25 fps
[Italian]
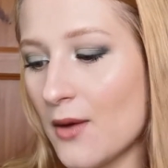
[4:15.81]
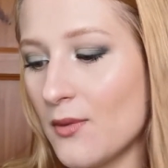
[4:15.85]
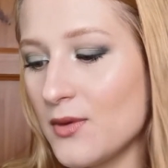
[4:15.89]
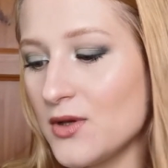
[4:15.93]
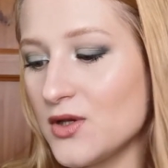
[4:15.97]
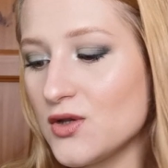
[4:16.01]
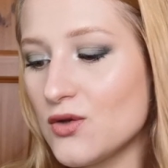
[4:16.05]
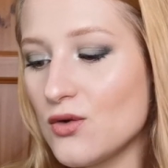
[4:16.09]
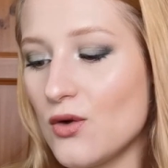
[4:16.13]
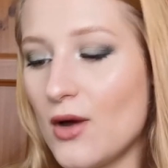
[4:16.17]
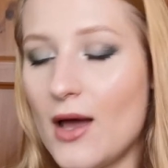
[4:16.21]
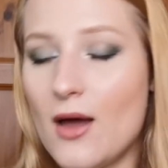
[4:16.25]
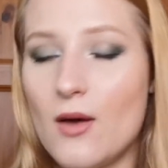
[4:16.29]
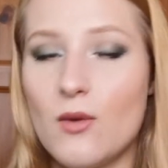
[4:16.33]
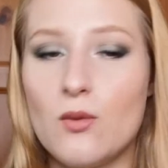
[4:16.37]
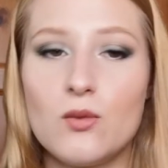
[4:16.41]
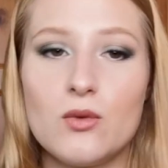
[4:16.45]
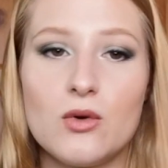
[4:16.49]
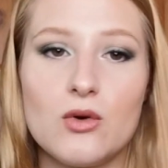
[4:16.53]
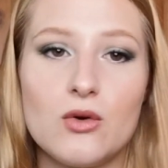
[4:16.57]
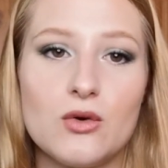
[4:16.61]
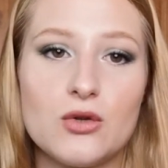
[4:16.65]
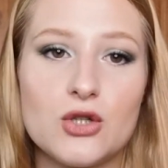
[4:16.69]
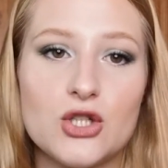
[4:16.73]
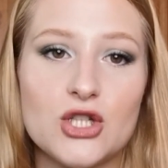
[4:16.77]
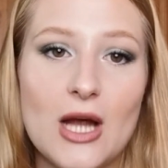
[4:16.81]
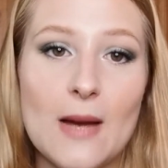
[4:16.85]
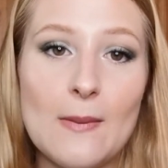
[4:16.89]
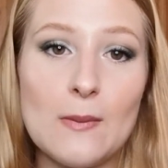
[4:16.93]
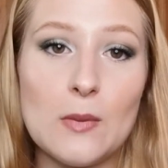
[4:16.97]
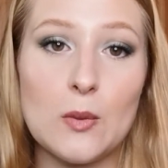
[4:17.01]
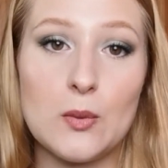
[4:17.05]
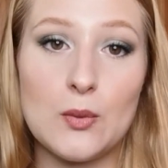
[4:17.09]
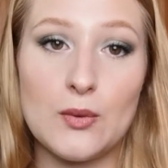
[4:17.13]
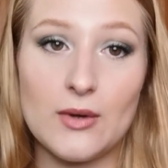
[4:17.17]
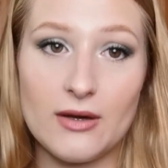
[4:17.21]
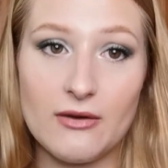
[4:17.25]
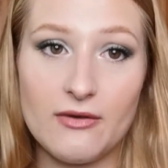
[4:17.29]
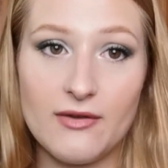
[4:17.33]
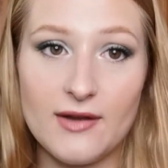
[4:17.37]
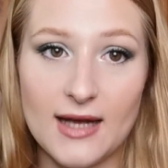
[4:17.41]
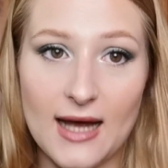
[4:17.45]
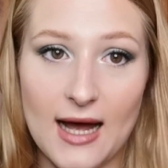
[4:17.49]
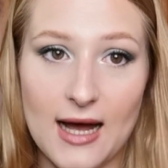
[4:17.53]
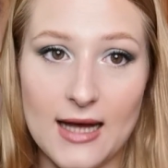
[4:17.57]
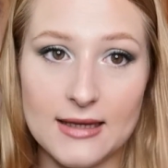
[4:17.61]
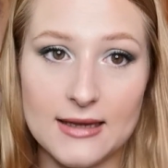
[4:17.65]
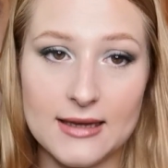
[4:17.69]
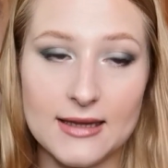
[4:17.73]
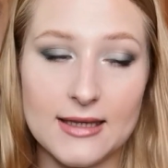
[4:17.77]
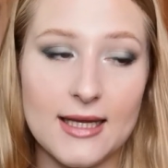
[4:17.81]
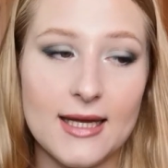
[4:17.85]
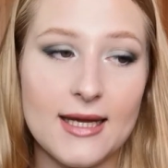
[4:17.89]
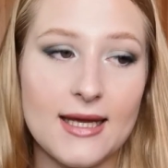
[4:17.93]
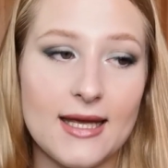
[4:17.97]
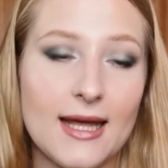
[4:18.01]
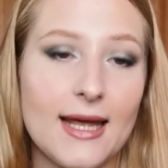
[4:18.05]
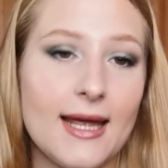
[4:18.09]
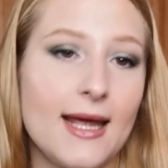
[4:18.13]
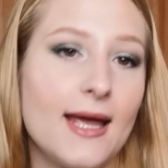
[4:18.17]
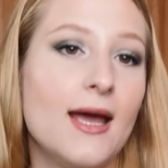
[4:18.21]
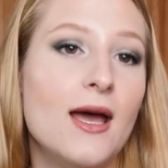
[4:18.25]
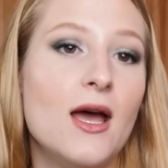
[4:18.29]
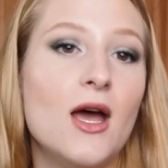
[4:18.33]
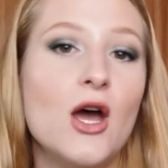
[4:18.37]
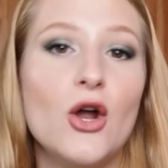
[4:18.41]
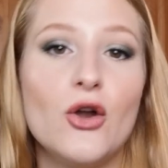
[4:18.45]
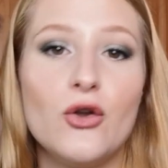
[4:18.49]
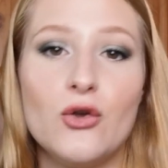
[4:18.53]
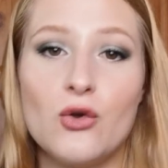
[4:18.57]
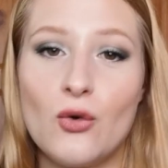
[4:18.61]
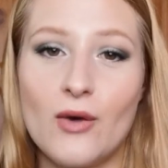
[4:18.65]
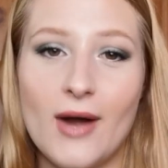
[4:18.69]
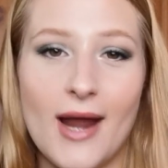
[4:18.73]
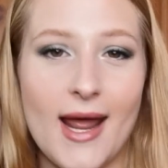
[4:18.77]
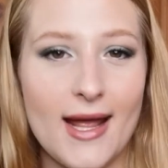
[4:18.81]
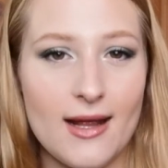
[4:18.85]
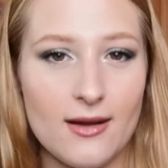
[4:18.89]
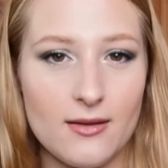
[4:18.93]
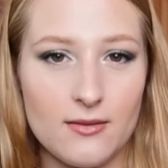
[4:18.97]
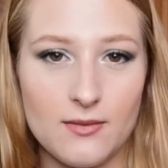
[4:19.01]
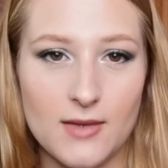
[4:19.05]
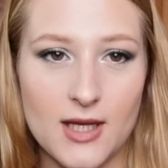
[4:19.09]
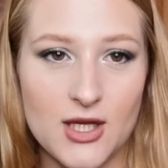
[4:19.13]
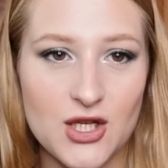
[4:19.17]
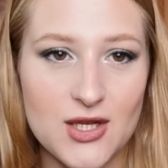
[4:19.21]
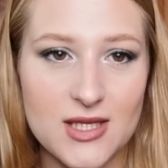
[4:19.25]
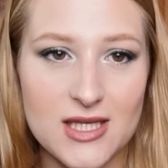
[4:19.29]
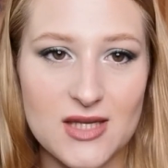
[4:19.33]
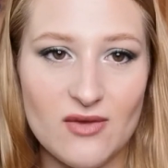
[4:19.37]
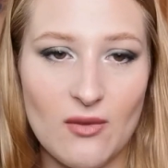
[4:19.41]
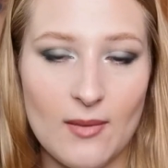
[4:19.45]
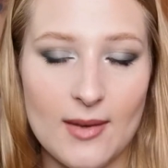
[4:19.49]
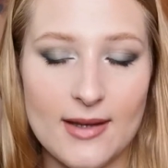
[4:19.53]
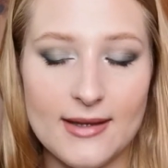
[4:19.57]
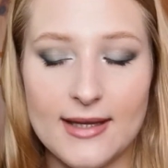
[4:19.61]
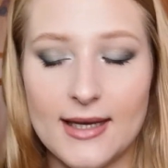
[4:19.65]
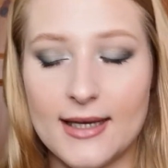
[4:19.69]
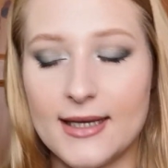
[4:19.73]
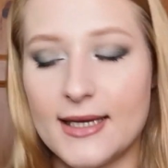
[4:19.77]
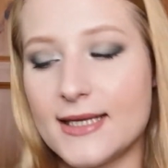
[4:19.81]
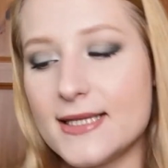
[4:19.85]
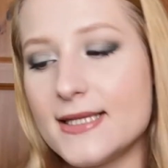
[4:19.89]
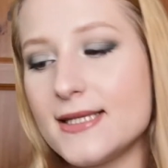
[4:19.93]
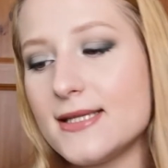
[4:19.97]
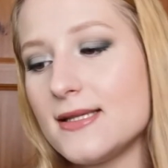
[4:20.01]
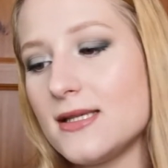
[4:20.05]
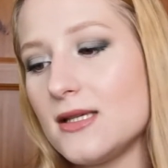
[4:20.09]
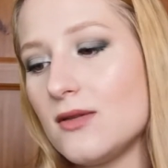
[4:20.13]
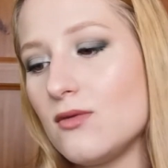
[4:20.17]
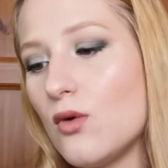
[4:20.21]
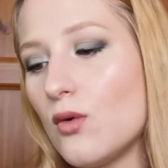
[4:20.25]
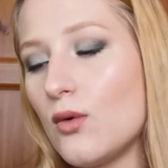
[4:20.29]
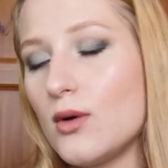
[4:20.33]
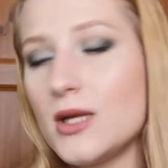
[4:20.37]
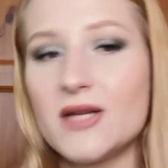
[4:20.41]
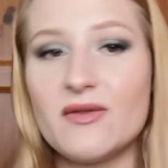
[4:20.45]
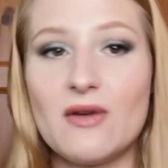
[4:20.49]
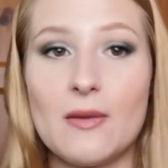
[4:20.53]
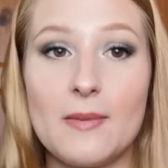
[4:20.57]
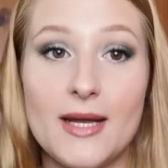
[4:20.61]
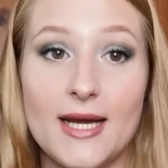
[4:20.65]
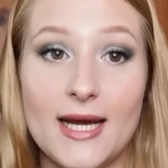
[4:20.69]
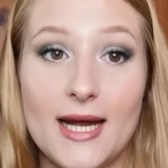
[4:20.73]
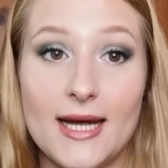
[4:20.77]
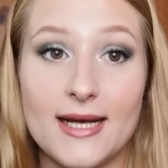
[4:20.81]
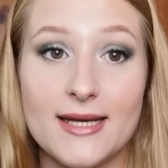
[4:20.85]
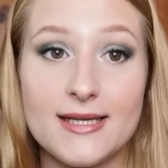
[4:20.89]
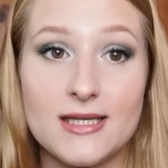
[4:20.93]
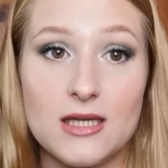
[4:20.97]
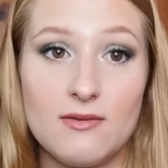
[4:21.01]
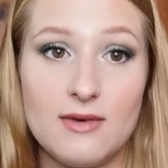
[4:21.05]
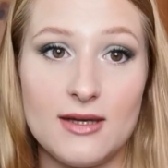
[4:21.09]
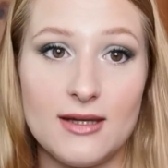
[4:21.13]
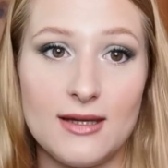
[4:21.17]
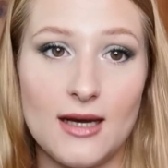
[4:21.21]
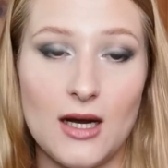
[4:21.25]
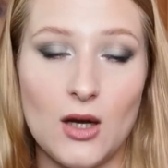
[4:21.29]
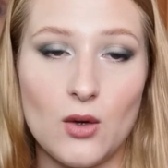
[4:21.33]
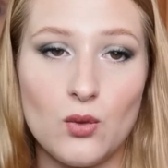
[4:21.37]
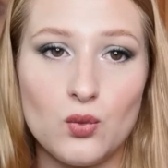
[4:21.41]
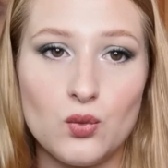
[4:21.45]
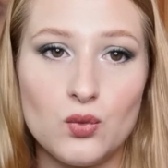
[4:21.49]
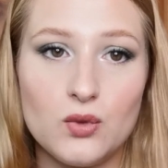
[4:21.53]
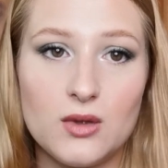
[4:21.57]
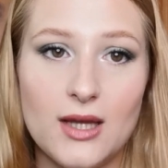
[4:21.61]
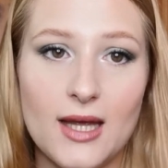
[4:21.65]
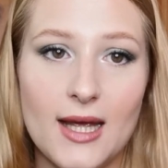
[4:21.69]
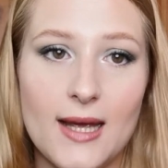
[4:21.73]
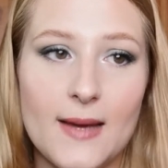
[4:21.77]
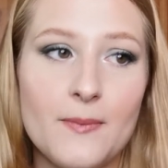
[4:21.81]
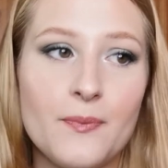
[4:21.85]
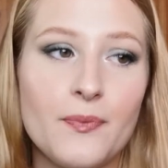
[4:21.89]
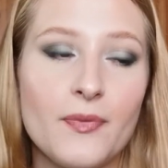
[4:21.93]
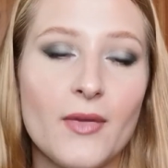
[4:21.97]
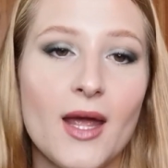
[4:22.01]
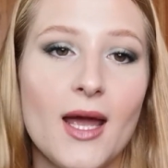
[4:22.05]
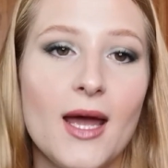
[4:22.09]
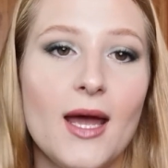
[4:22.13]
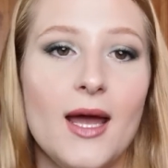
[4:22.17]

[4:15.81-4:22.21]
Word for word: Questo è uno shampoo purificante che non è eccessivamente aggressivo, quindi va bene anche se avete la cute